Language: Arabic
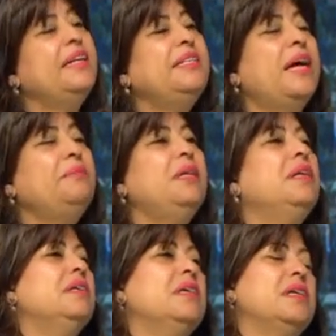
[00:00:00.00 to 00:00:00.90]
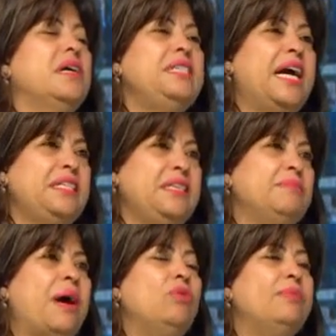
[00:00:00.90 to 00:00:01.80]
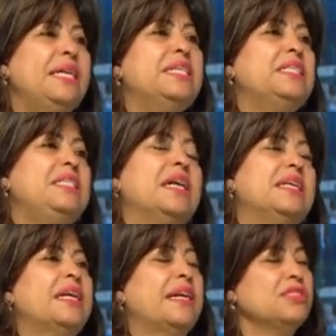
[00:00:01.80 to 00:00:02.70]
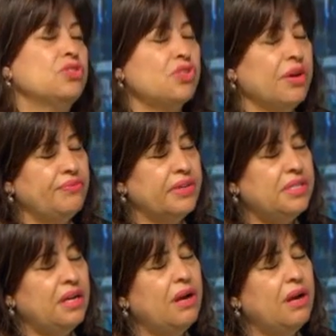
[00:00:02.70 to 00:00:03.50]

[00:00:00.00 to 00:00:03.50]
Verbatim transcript: نعمل آه، يعني معلومات كتيره جدا عن الشهر الفضيل